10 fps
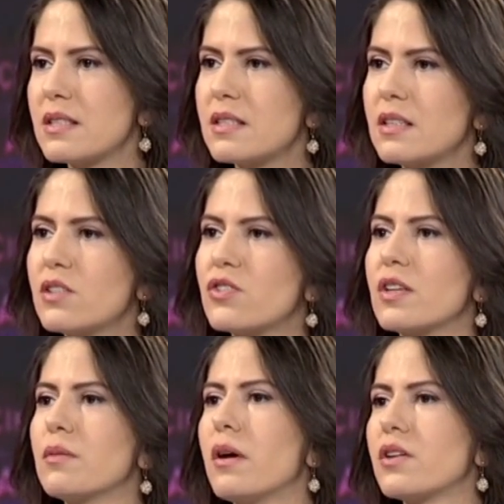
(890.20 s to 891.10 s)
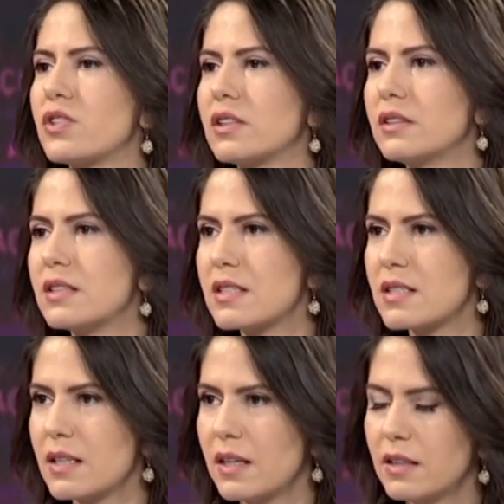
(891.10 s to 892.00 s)
isteyeceği başlıkları Tabii.
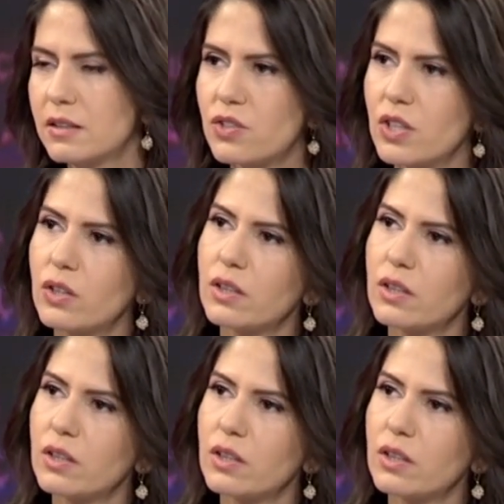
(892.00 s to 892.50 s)
size Yani iletecek. bizimle